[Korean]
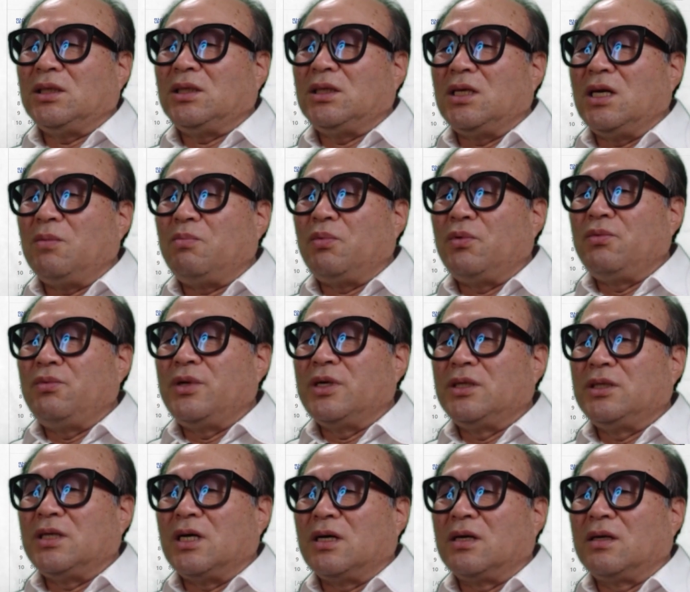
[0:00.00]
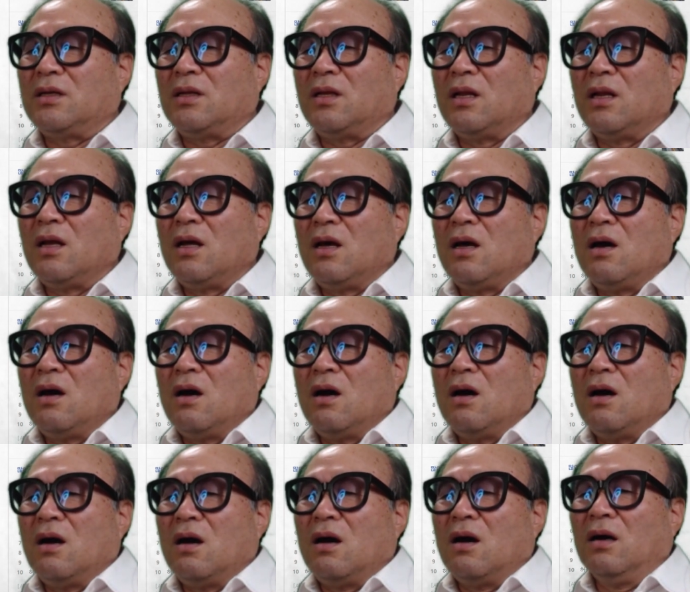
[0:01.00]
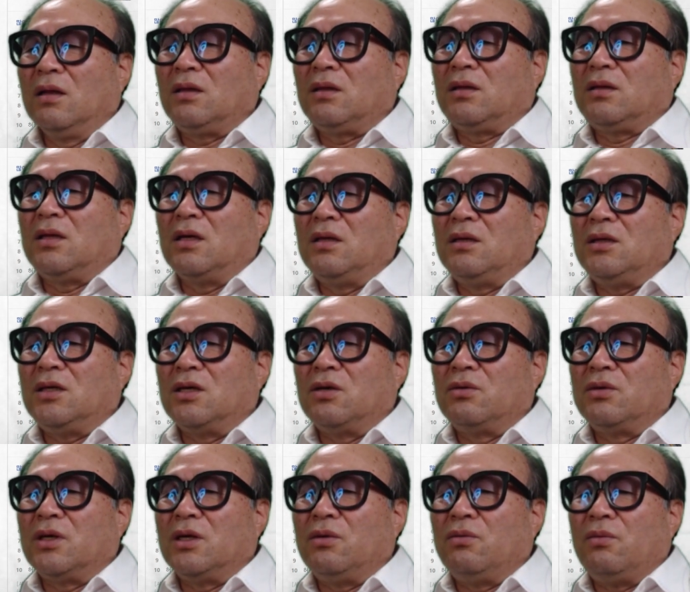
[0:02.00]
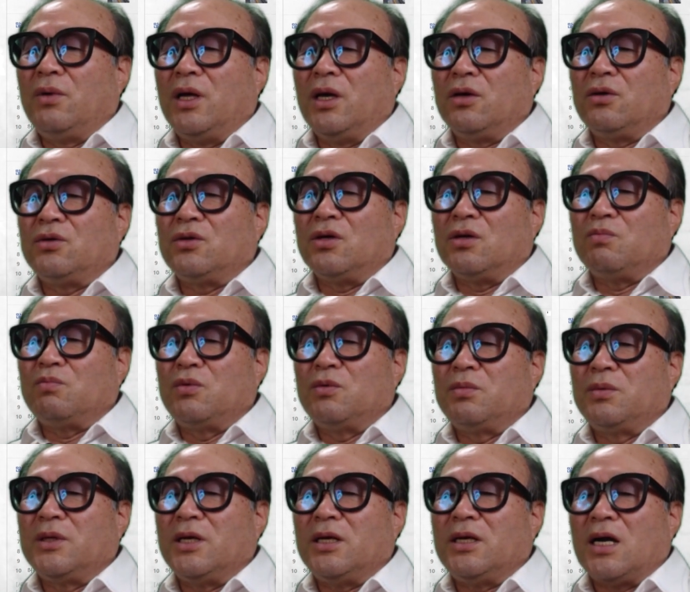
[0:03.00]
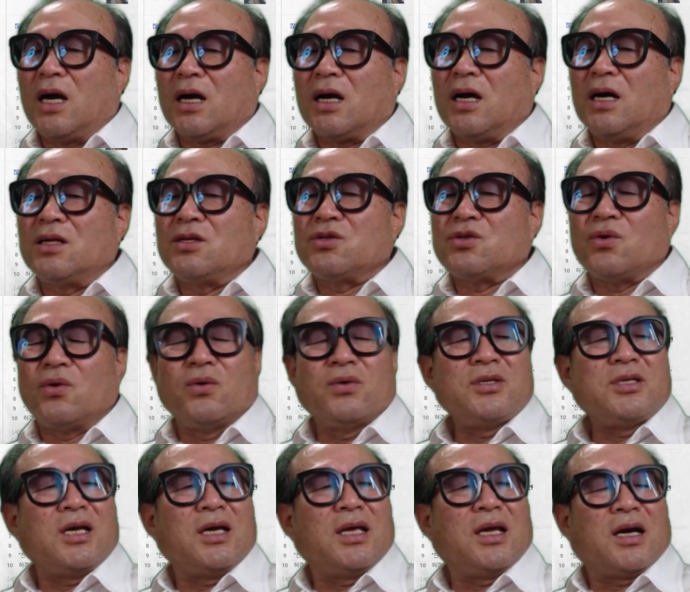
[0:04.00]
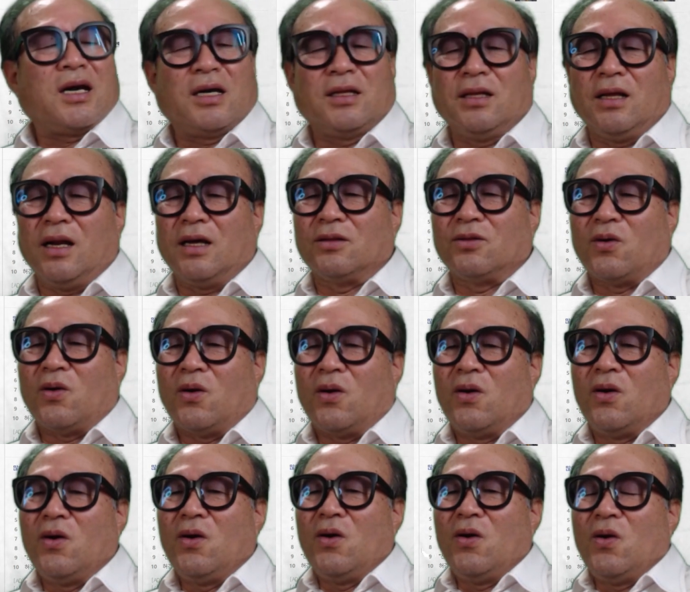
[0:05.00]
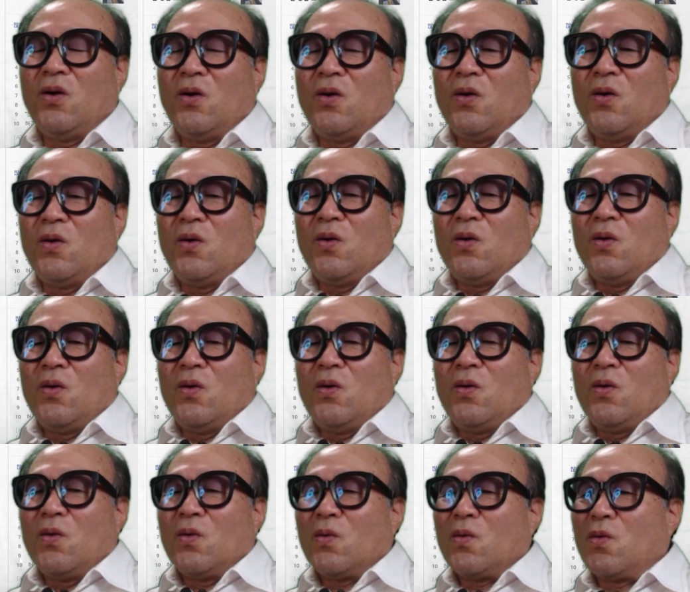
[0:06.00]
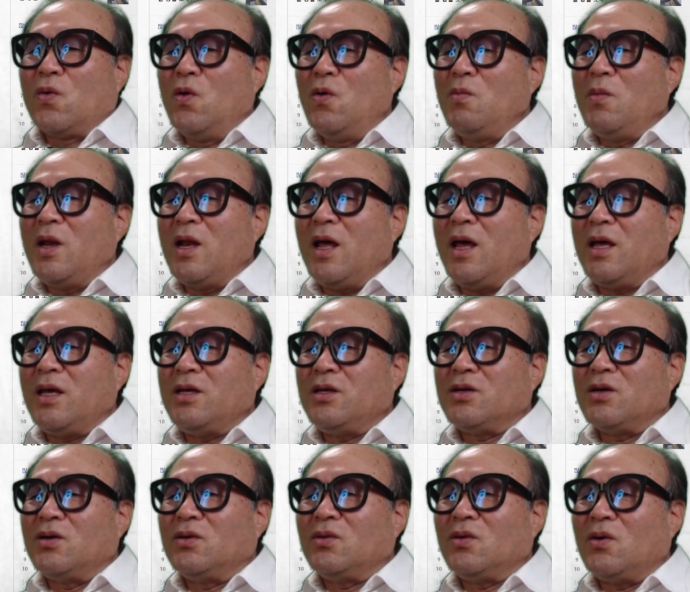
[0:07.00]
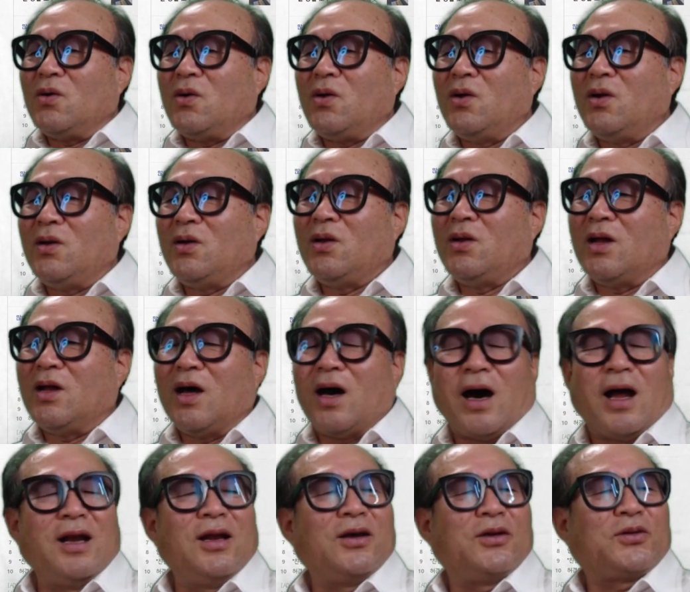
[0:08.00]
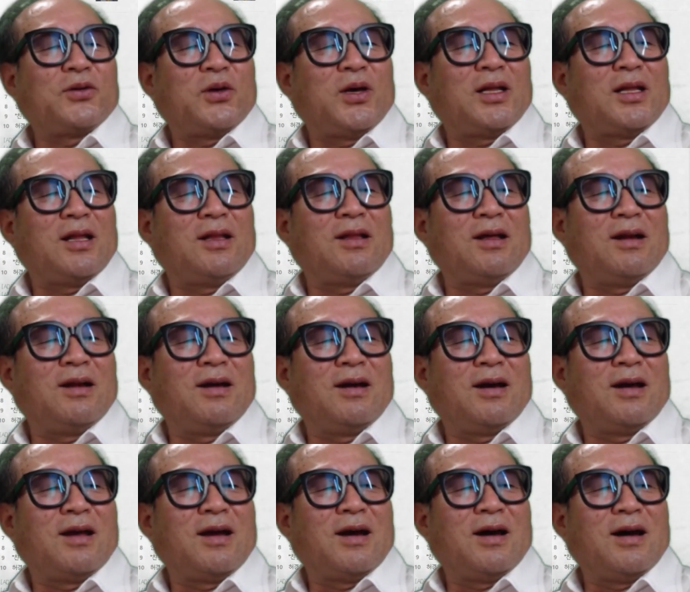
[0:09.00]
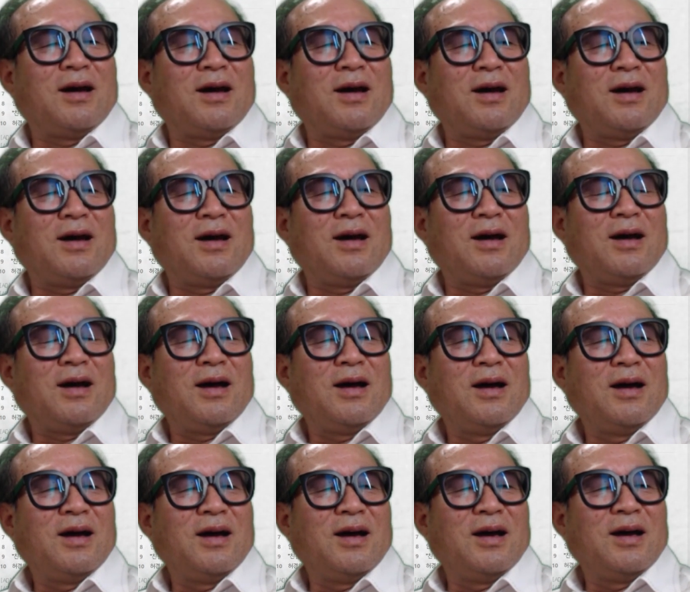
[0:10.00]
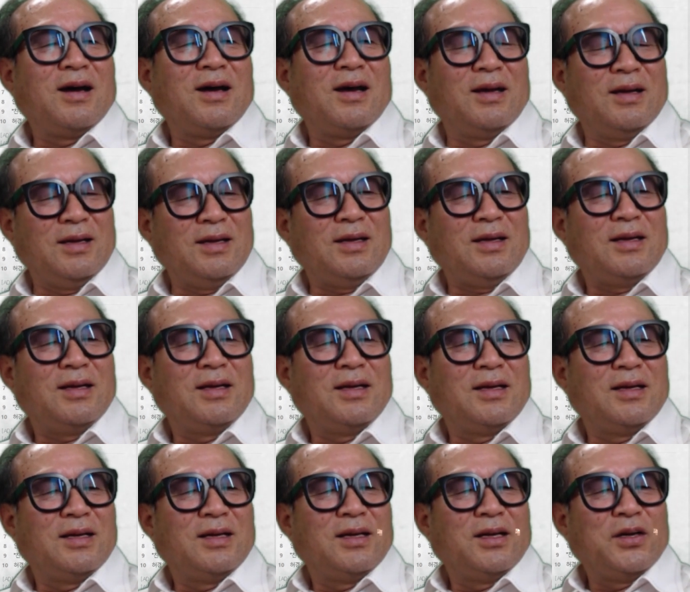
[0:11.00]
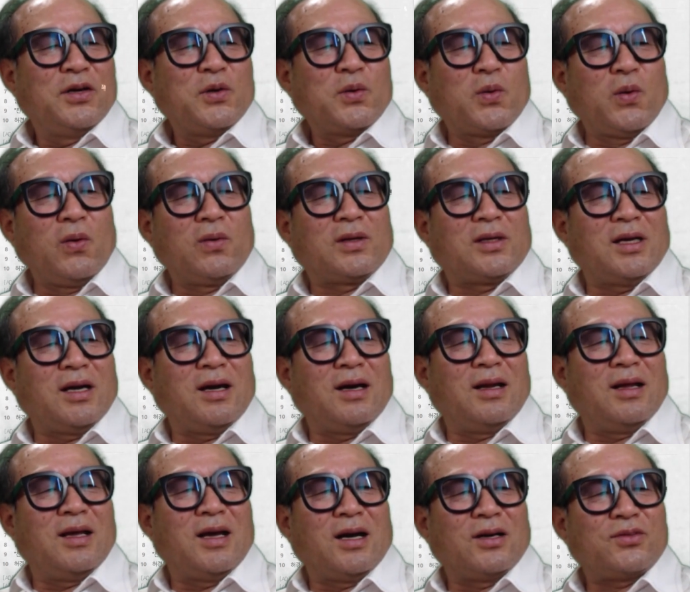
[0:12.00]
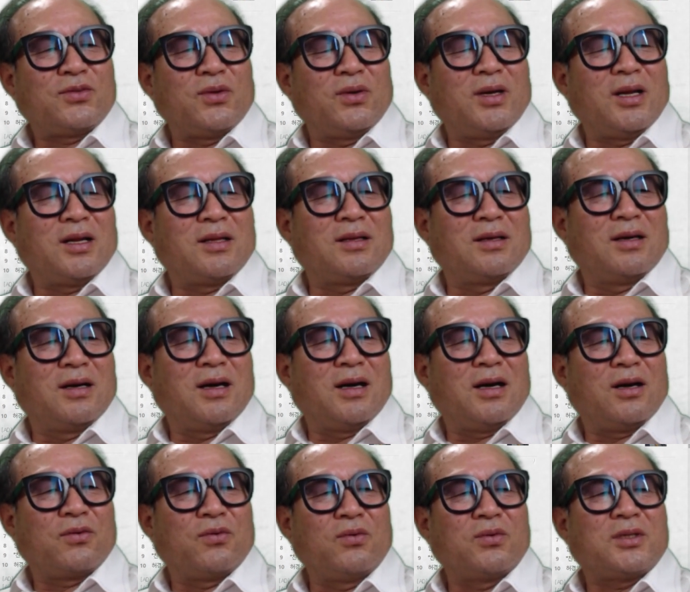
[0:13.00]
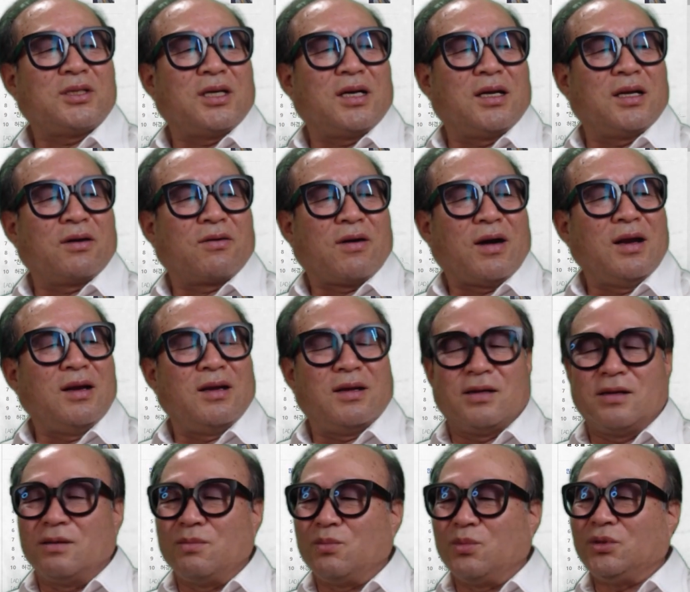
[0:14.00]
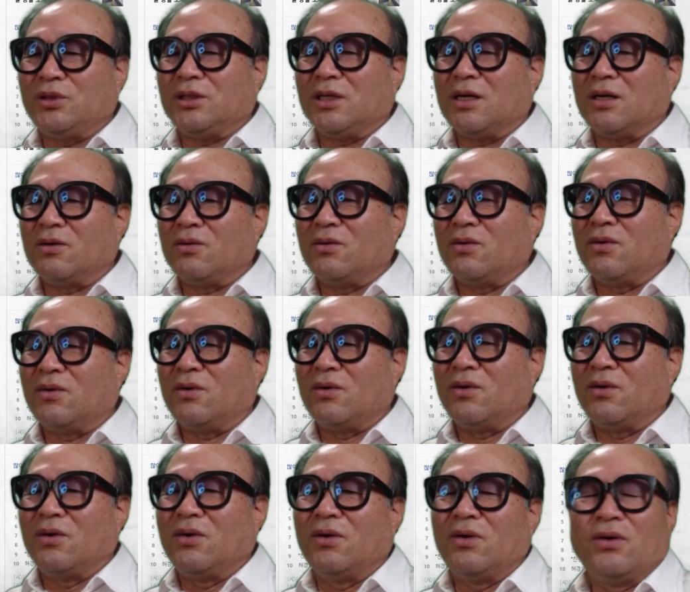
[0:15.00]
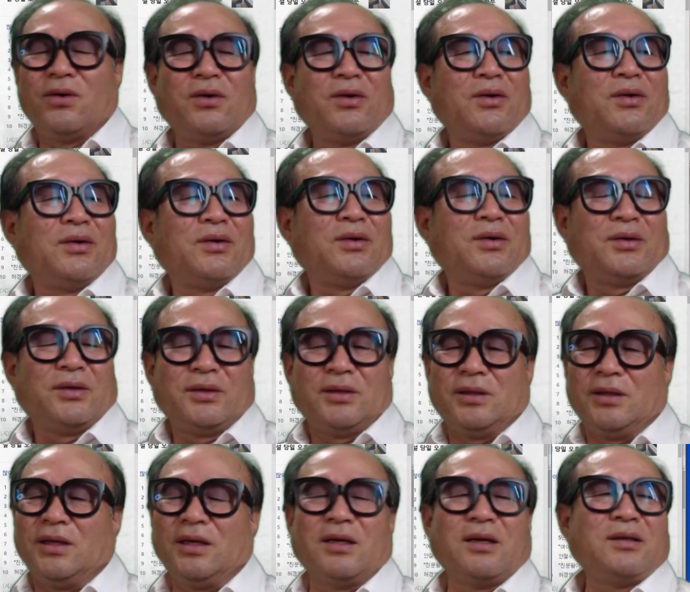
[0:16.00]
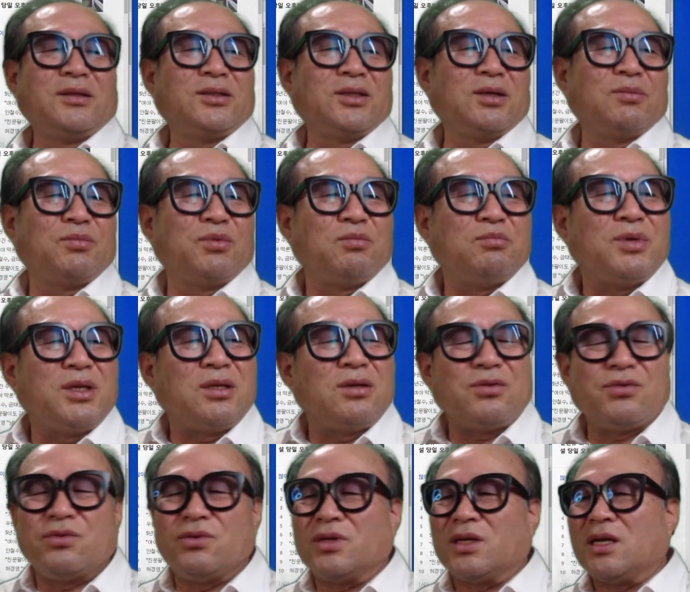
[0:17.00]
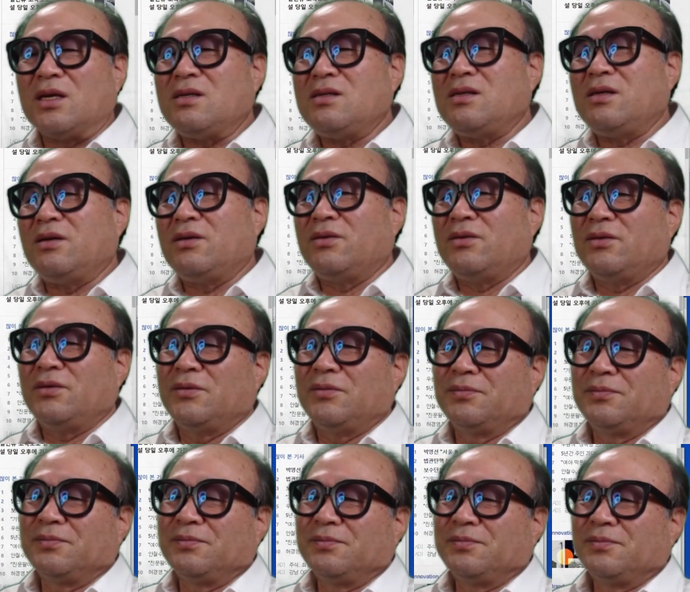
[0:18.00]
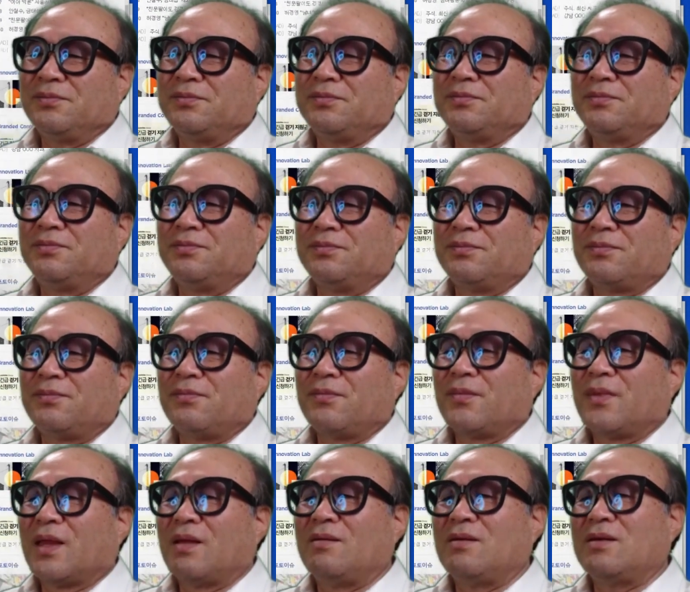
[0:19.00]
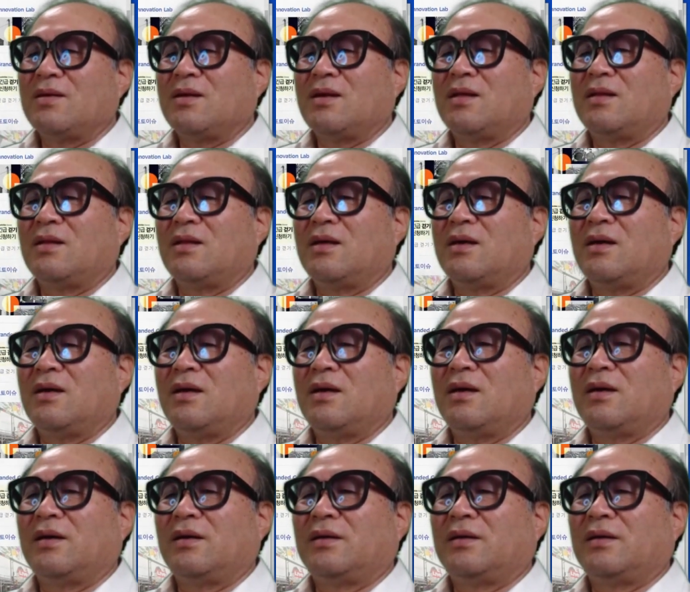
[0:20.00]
TF 위원장은 어떤 경우는 외교적 부분에 약간 손상이 가더라도 국민의 이 정도는 알려줘야 된다는 거야. 에 국제 간의 약속이라든가 국제 간의 관례를 무시하고 이런 정부 믿을 수 있겠어요? 그래서 안 돼.